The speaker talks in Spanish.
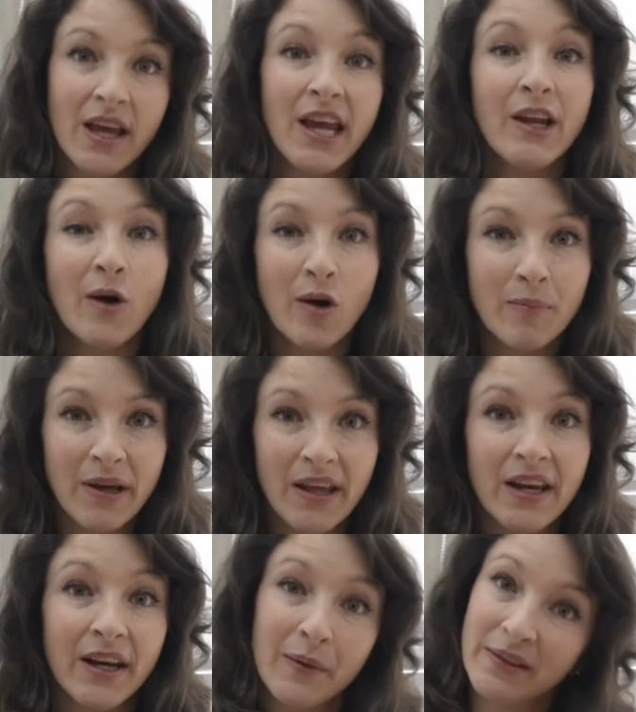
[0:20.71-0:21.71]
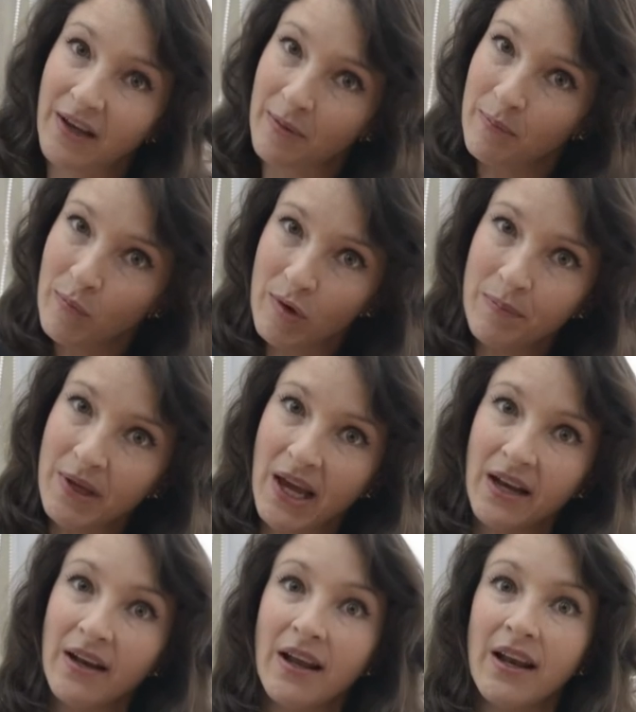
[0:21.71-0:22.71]
Y no olviden revisar muy
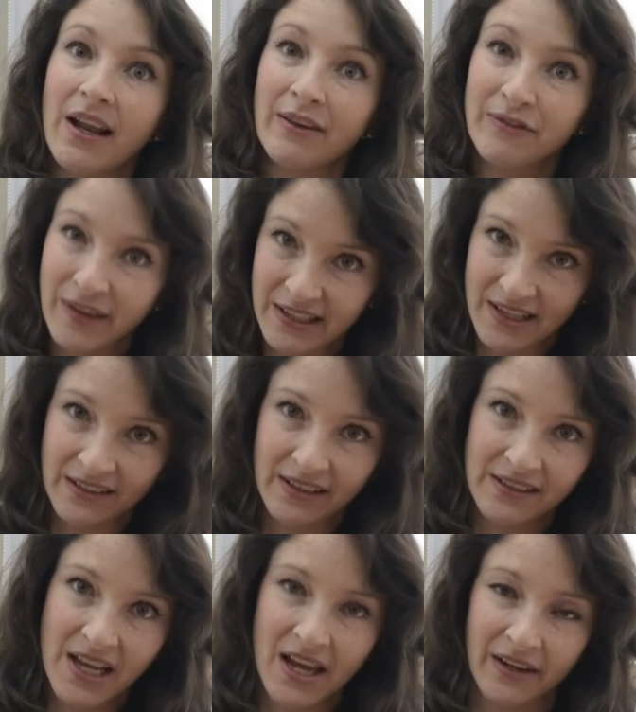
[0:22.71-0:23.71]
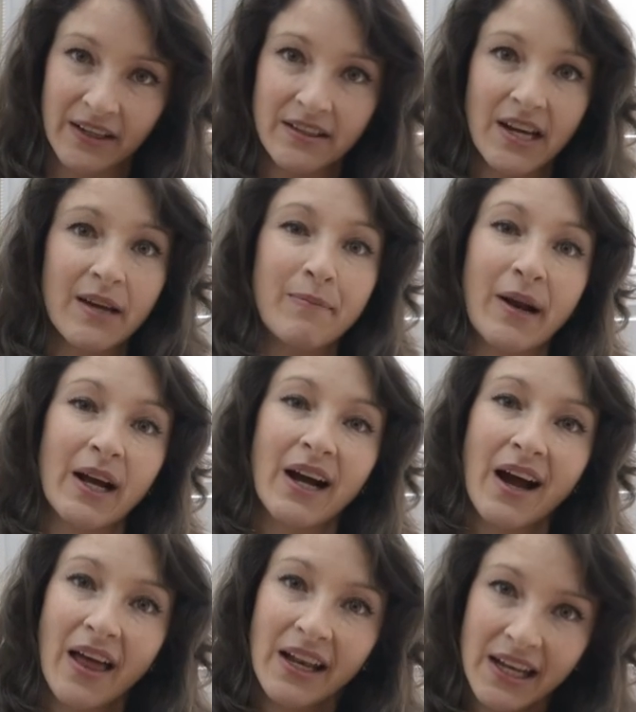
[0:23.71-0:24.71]
bien las fechas de cierre, ya que para
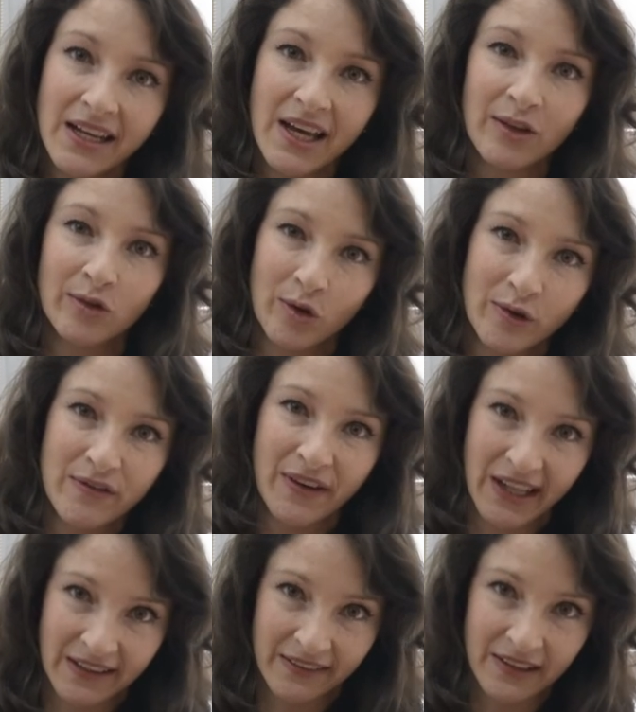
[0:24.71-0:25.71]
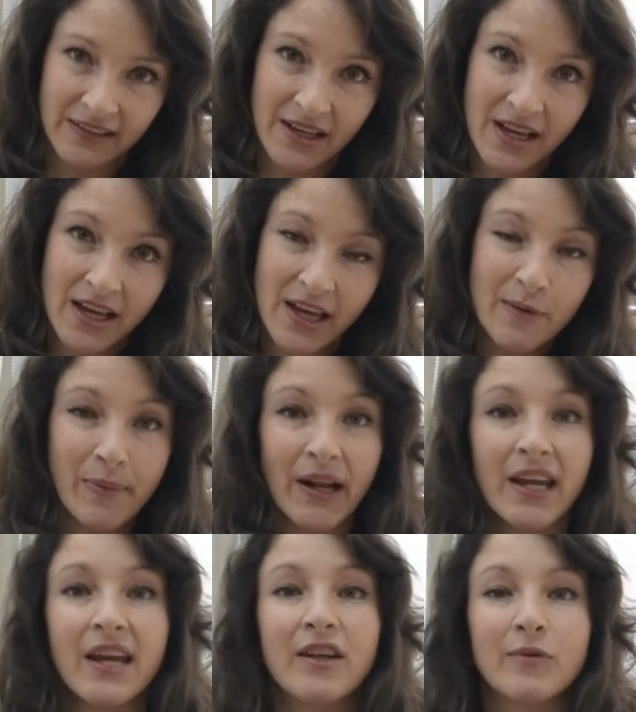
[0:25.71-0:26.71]
cada línea son diferentes. Y
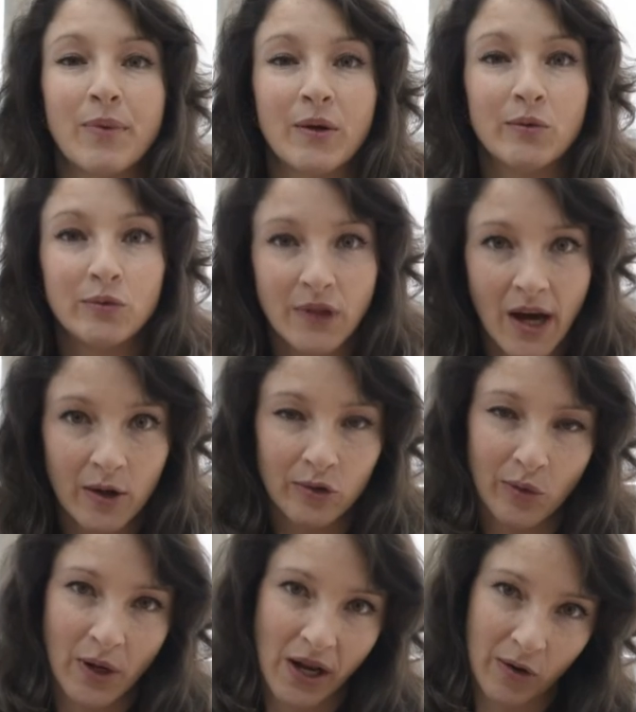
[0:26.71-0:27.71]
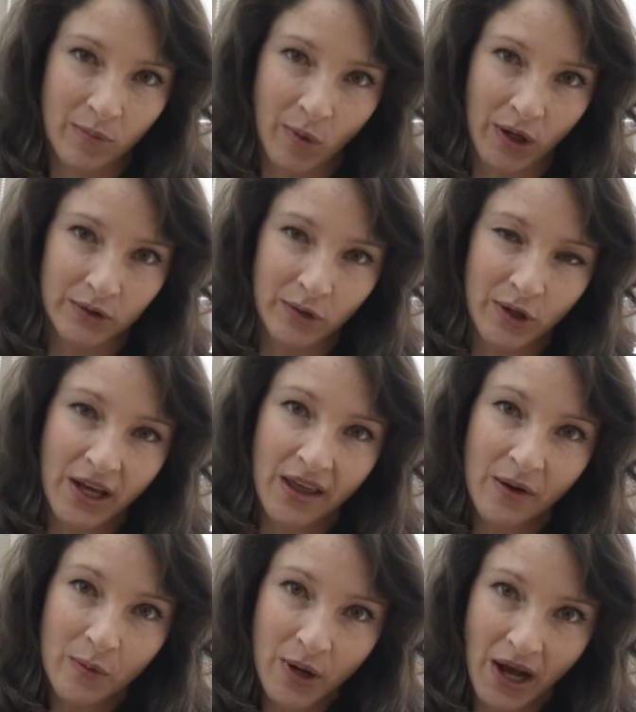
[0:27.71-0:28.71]
para quienes preguntaron sobre la convocatoria
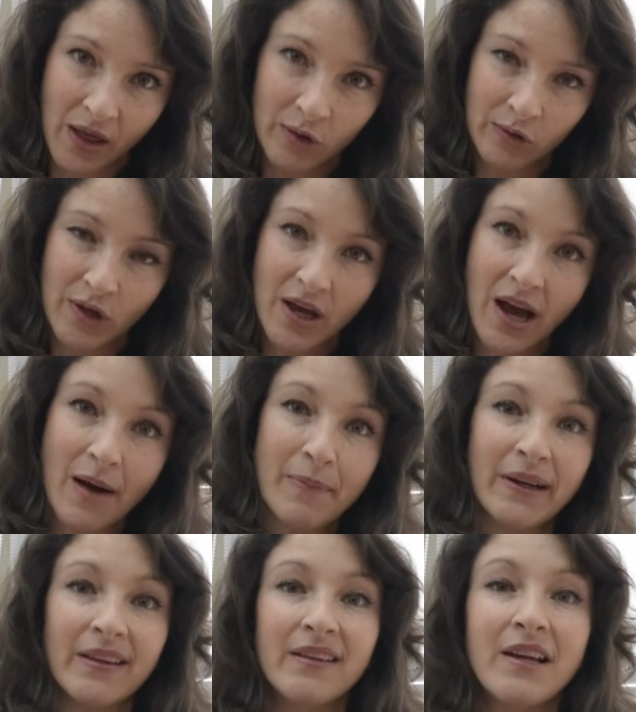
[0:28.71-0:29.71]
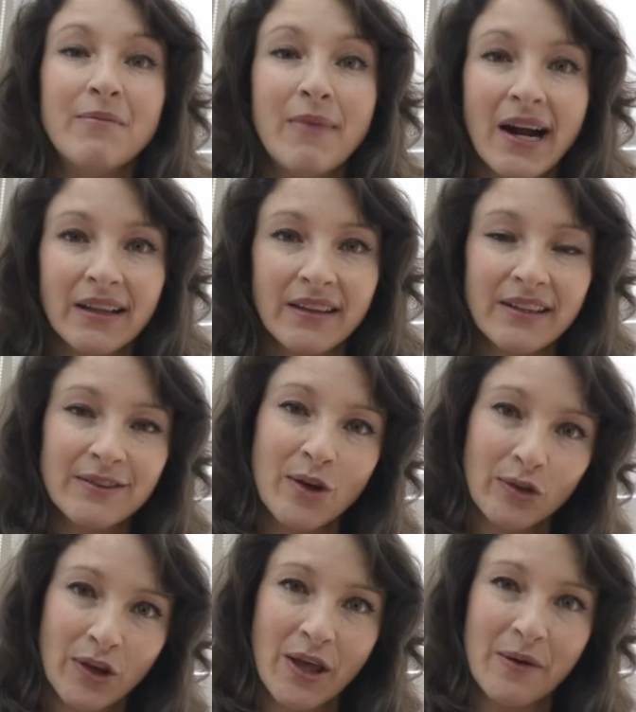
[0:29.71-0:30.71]
de jurados, a partir del martes
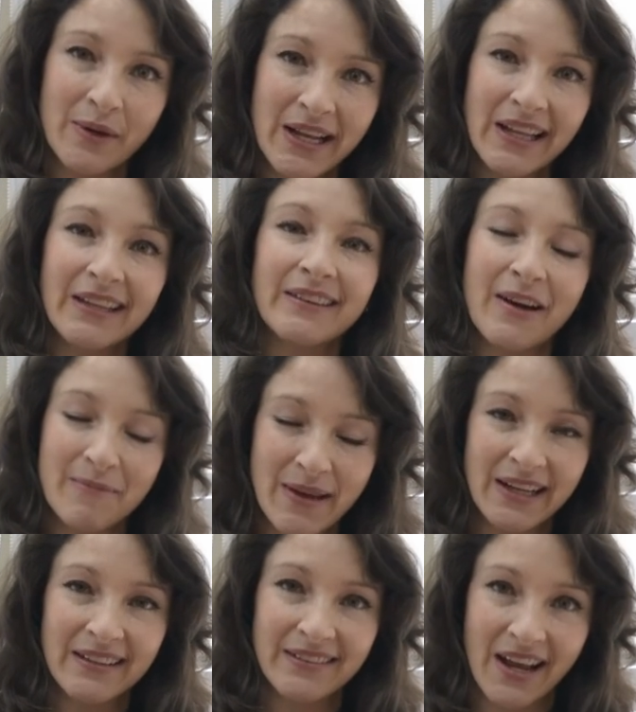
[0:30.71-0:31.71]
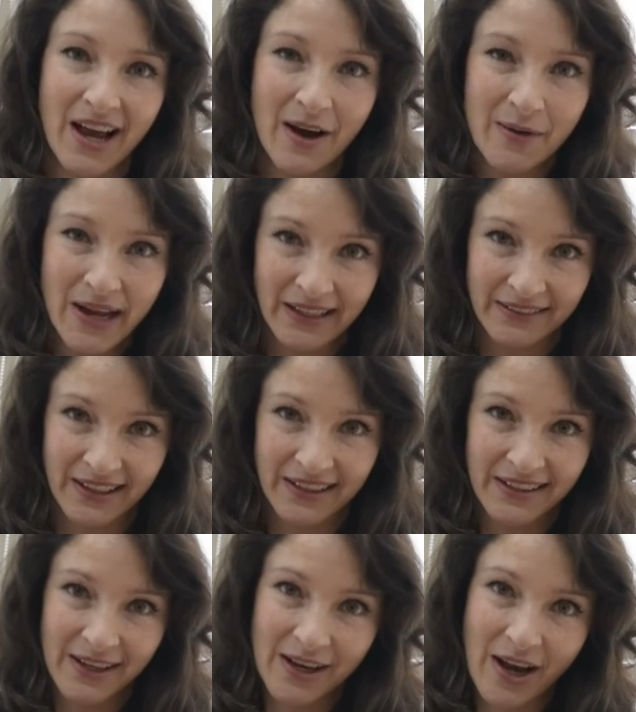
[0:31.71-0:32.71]
12 de abril también estará abierta.
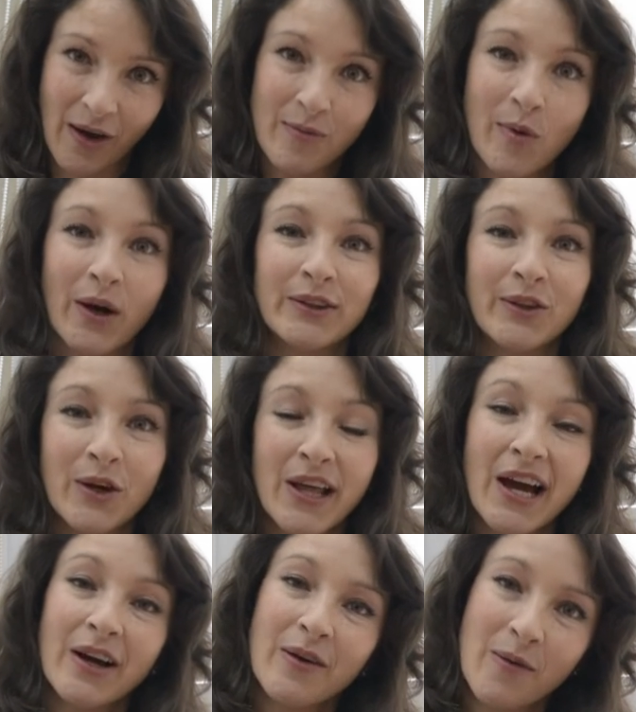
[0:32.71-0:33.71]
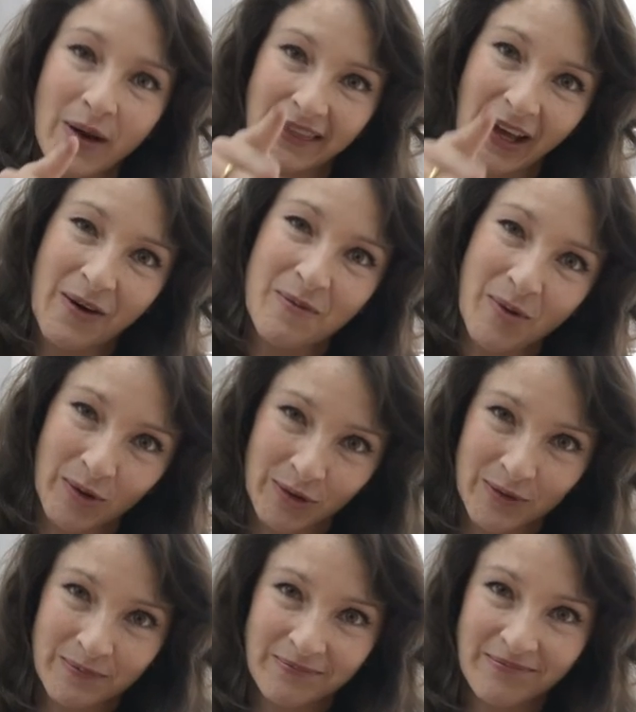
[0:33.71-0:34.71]
La convocatoria cuenta con vos.